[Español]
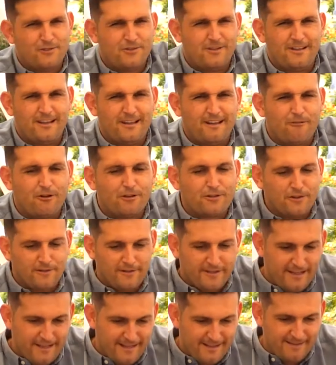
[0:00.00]
es cuestión
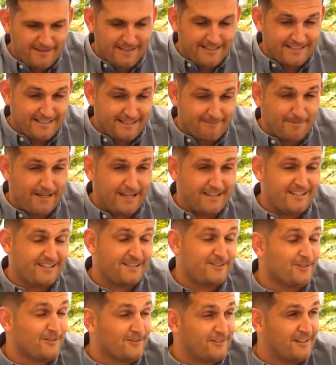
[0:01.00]
de, desde
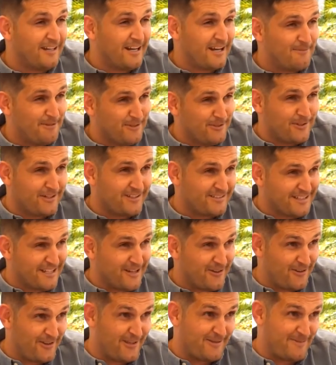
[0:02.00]
pequeñito, el árbitro que
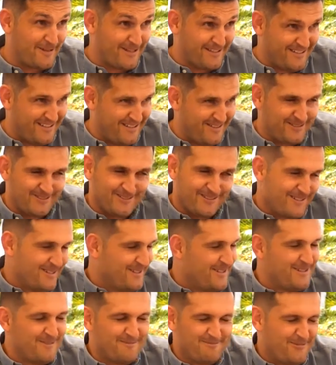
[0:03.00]
enseñarlo desde pequeñito. Desde
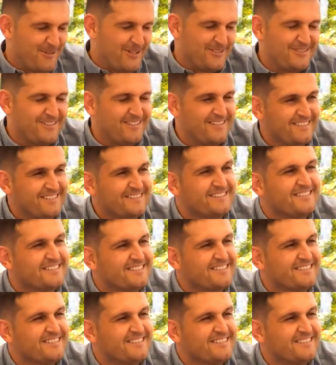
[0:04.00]
pequeñito. Pues ¿Te